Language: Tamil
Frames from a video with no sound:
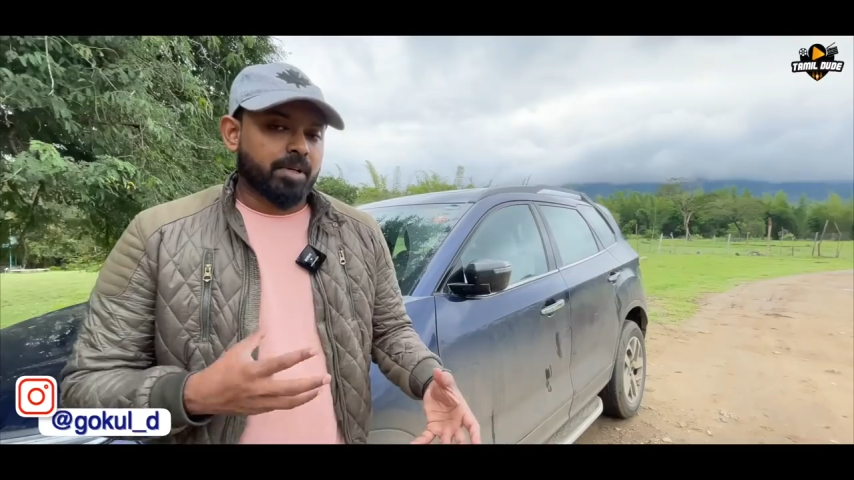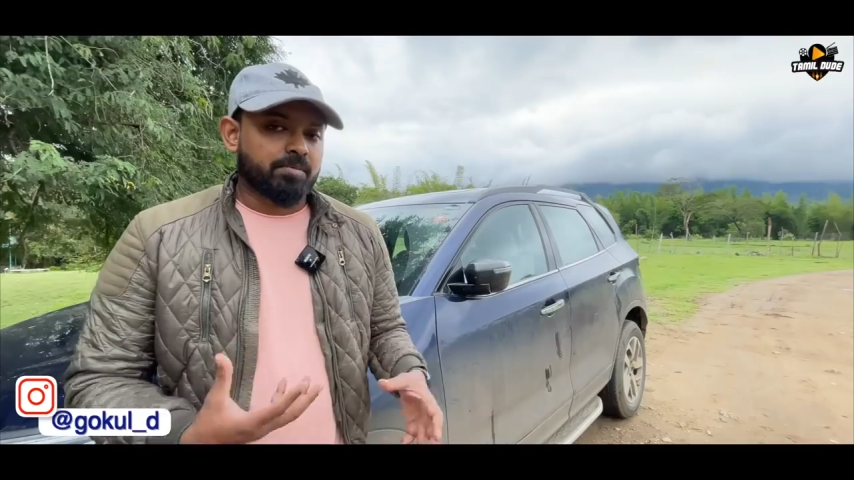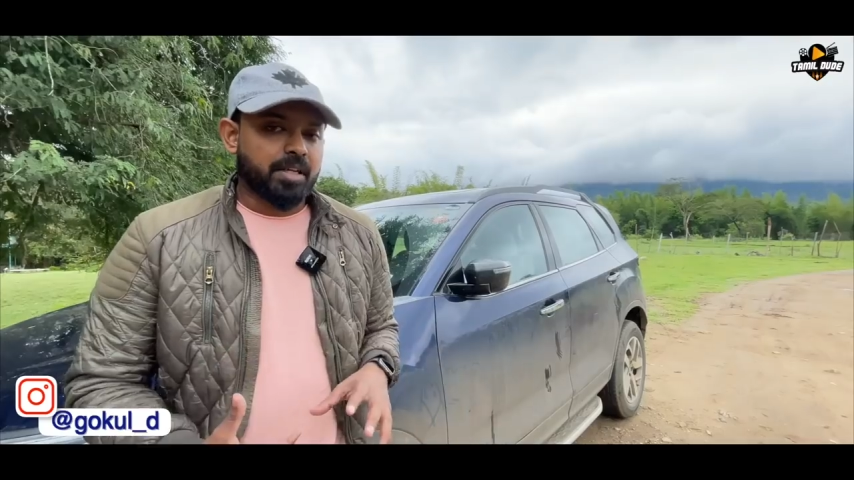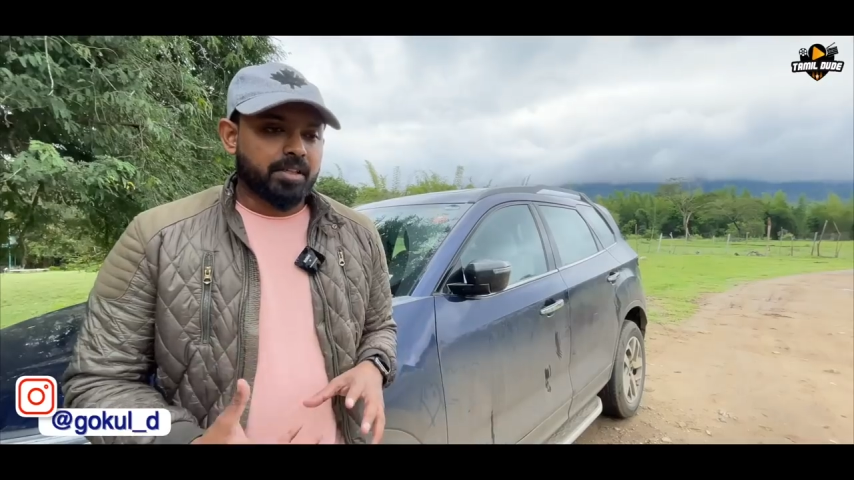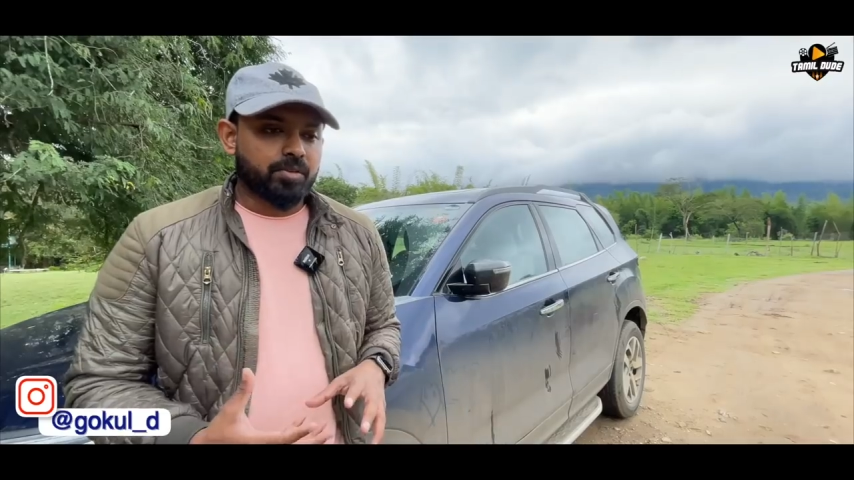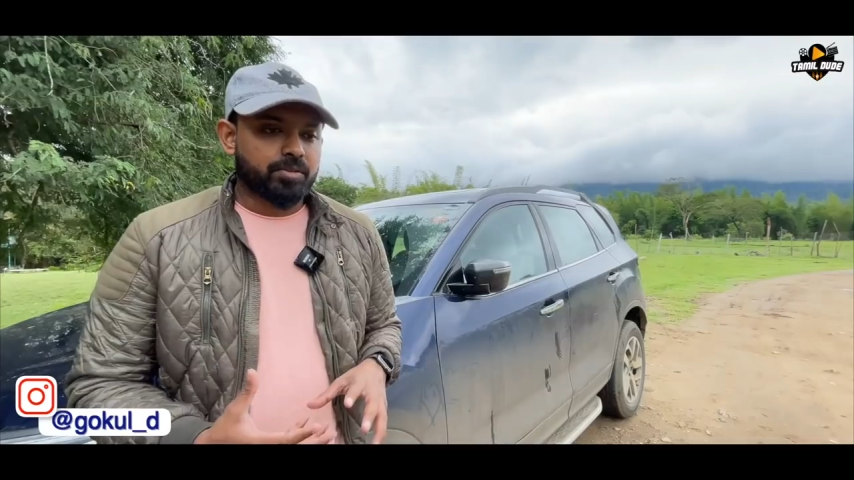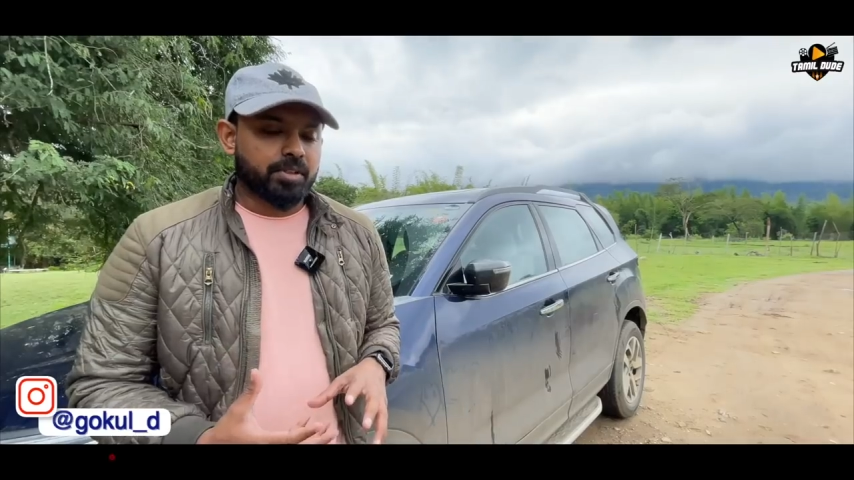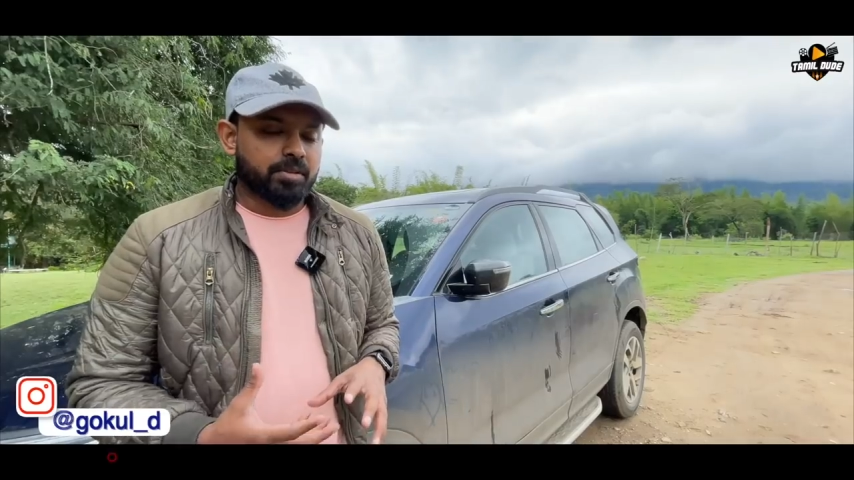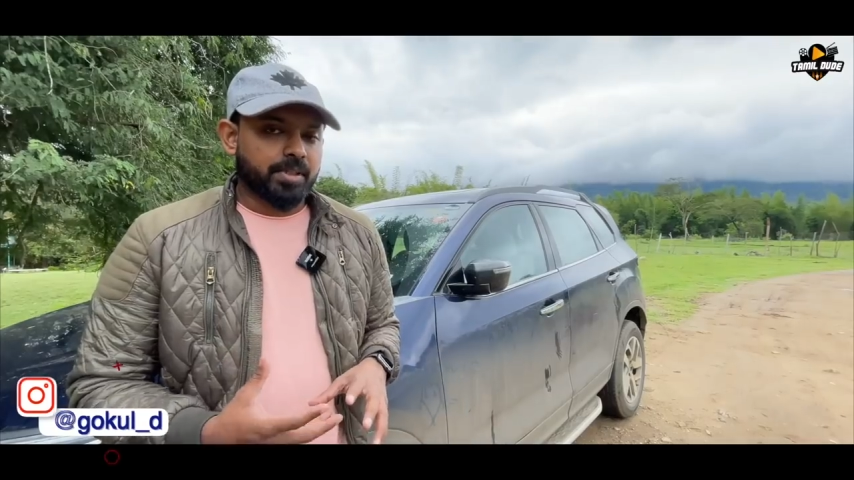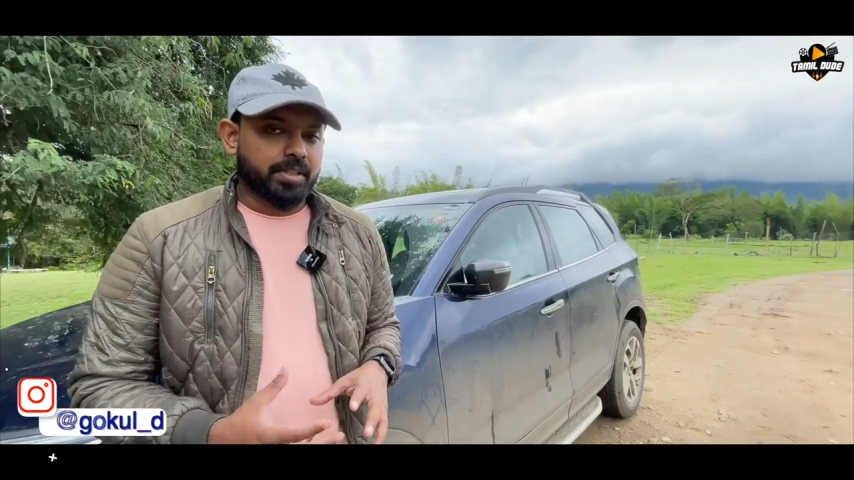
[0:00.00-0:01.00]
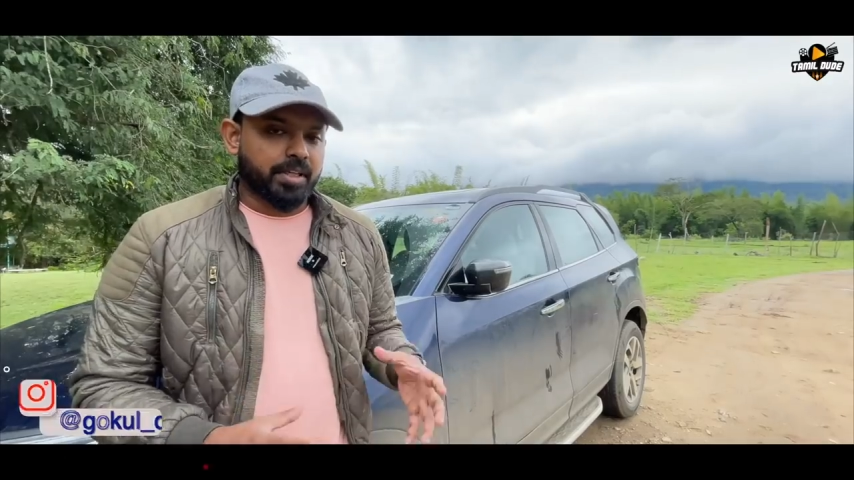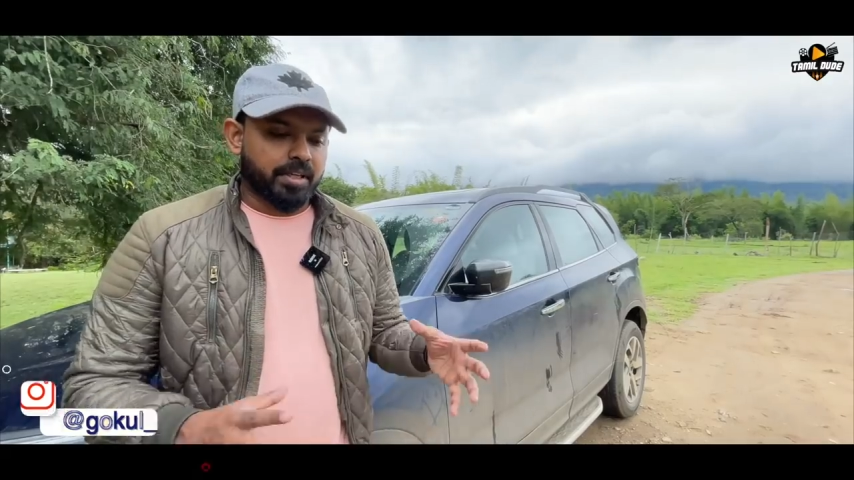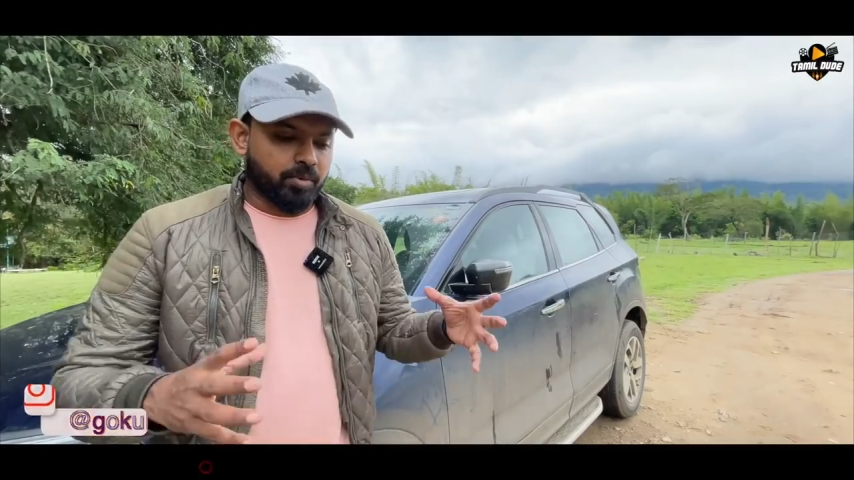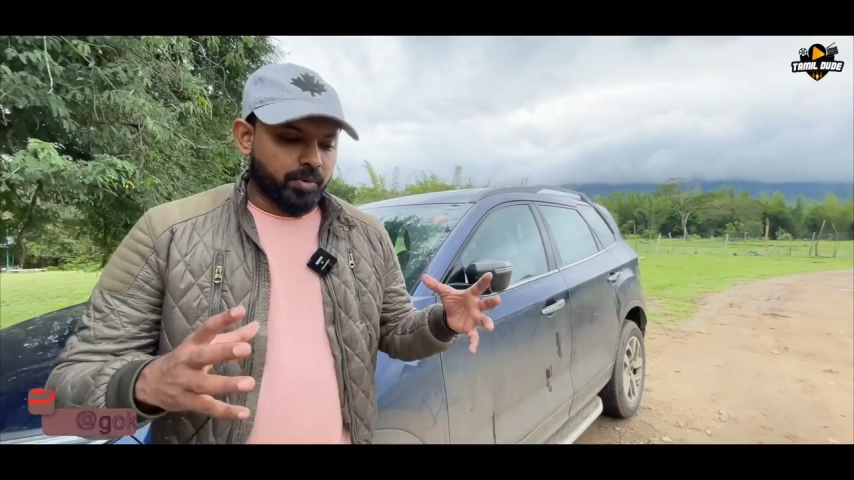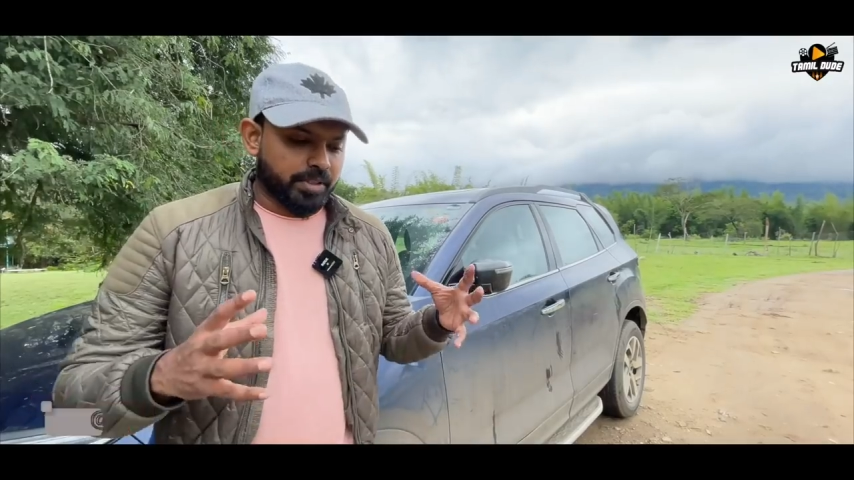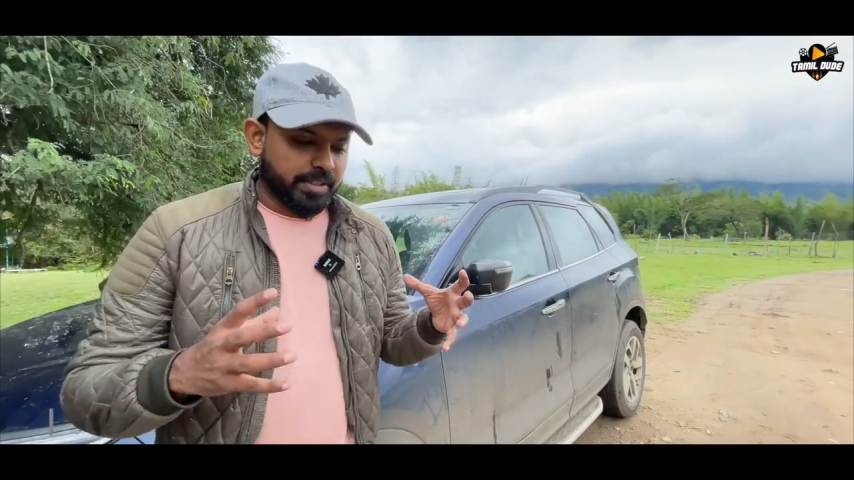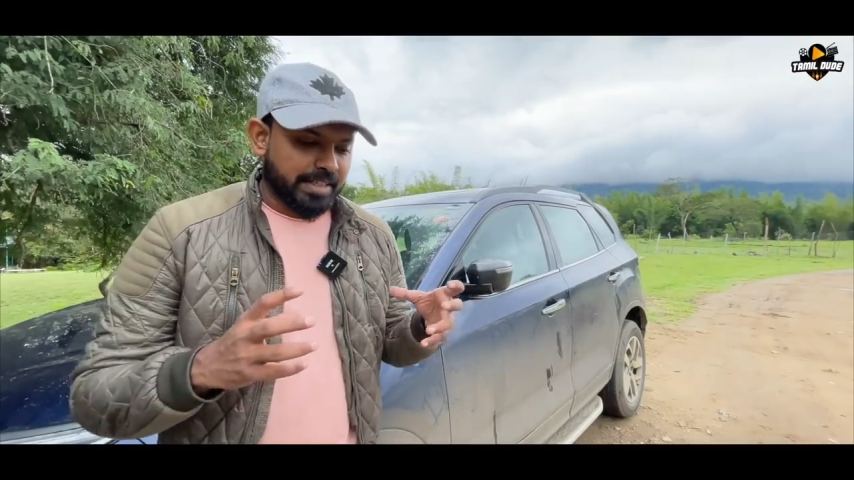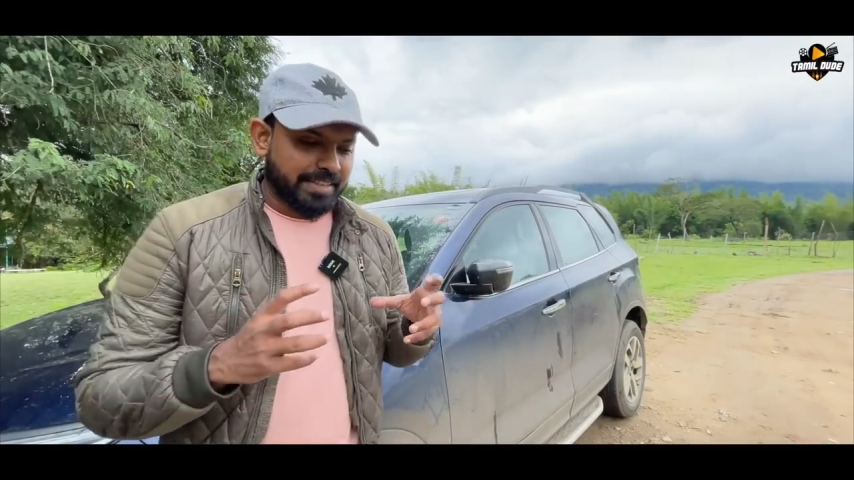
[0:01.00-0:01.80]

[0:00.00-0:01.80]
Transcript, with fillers: பட் மட் ஹவுஸ் வந்து பார்த்திங்கன்னா ஒரு